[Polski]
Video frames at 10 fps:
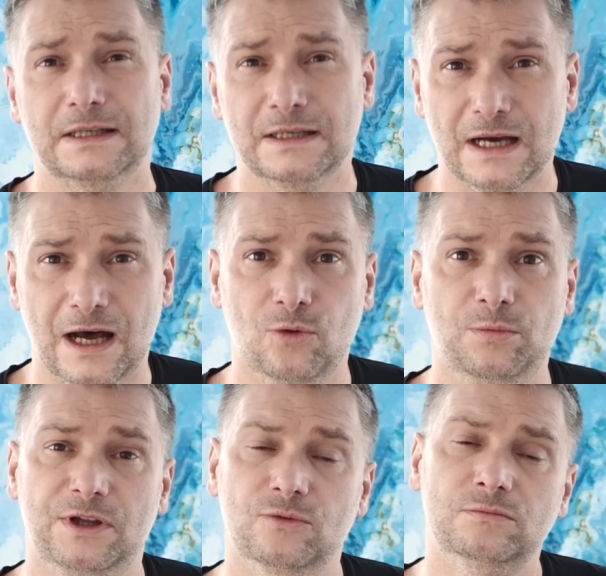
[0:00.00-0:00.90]
E,
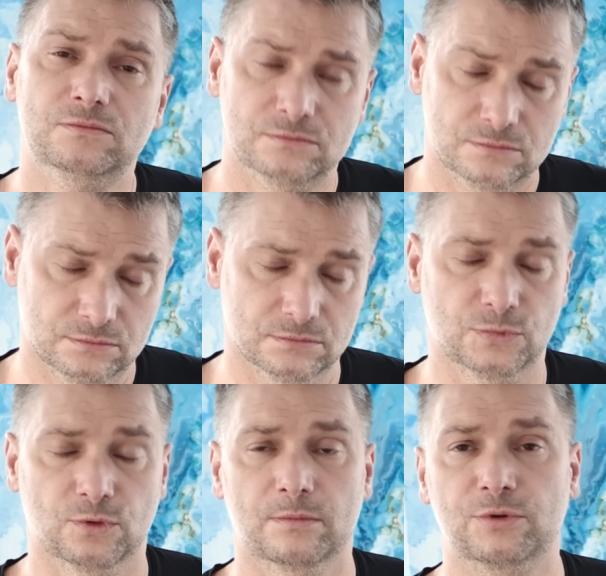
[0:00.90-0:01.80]
aluminium
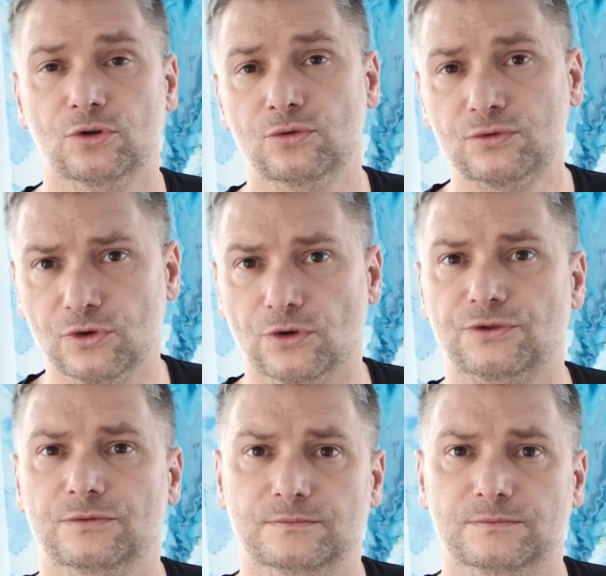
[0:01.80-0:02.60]
byłoby to już coś.